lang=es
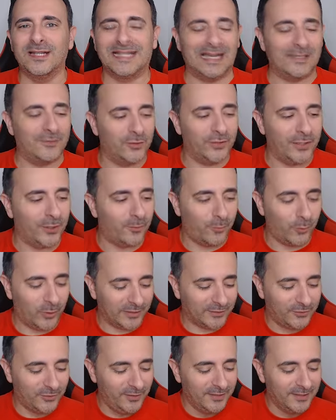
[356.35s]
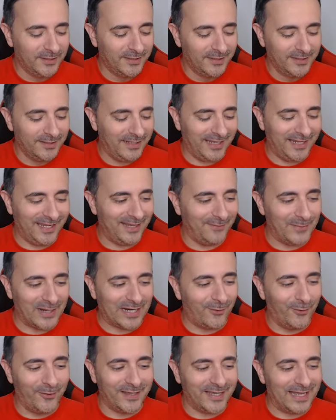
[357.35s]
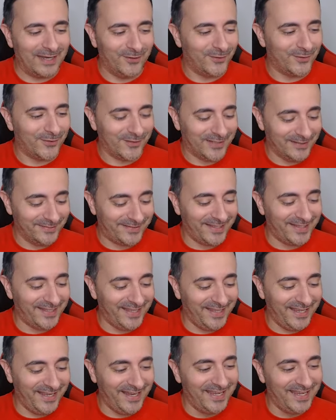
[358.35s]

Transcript: cañonero puesto. Eh, me acabo de quedar loco, gente.